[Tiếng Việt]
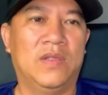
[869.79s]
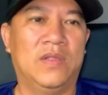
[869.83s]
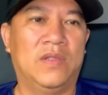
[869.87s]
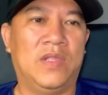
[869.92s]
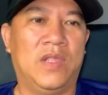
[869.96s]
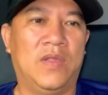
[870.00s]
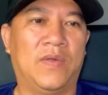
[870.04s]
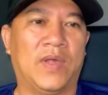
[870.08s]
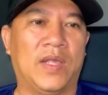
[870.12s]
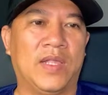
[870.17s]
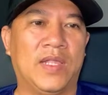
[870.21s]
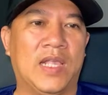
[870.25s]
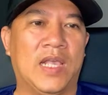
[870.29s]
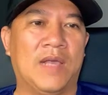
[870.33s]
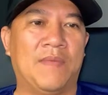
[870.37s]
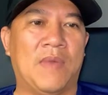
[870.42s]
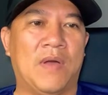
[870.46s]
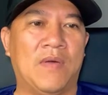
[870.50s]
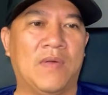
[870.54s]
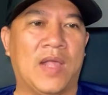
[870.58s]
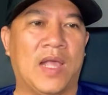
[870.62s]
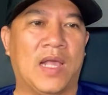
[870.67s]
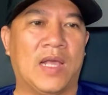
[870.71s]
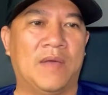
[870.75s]
nhiều khán giả
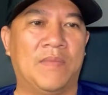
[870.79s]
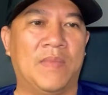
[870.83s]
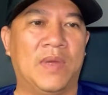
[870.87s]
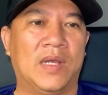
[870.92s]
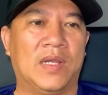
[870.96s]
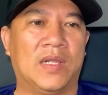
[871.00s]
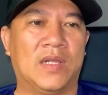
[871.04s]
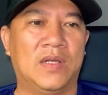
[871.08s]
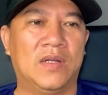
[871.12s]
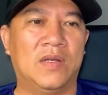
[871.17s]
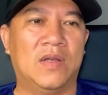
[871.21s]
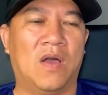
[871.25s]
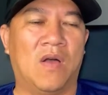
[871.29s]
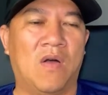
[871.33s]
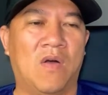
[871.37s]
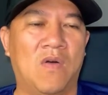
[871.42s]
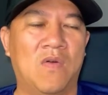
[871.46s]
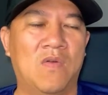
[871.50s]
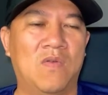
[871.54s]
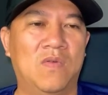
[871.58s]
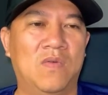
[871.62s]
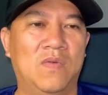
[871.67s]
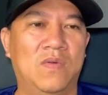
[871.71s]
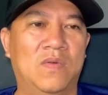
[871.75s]
bảo rằng là mình cứ
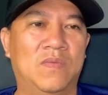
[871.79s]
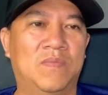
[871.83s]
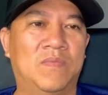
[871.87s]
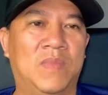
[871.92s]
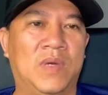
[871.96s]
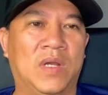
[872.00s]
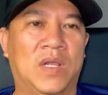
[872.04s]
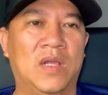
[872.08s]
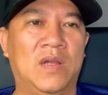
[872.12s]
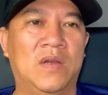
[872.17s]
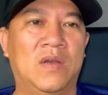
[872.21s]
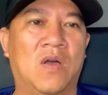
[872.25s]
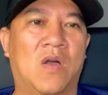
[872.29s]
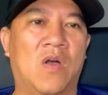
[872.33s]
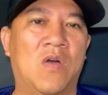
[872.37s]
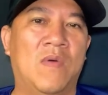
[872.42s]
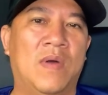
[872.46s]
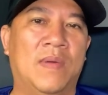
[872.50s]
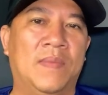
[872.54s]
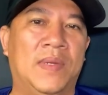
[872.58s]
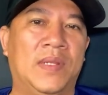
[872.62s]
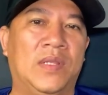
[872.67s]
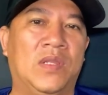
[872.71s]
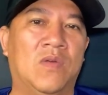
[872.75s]
nổ mình cứ nổ
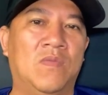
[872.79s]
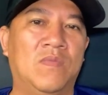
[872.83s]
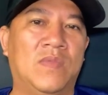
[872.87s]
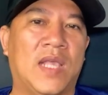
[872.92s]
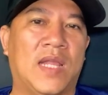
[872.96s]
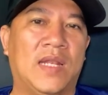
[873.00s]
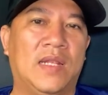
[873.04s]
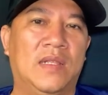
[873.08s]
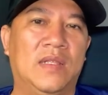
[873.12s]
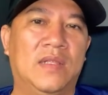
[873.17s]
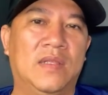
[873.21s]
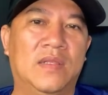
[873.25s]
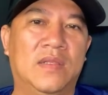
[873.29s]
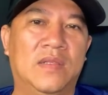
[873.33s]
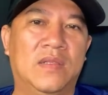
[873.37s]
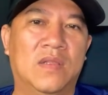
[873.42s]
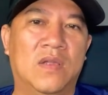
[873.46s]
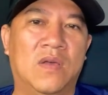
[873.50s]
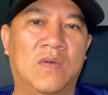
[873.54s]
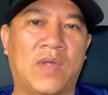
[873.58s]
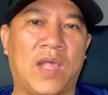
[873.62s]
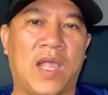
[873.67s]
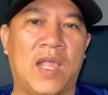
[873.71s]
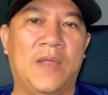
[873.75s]
mà mình trốn tránh
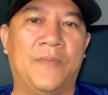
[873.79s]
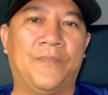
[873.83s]
ok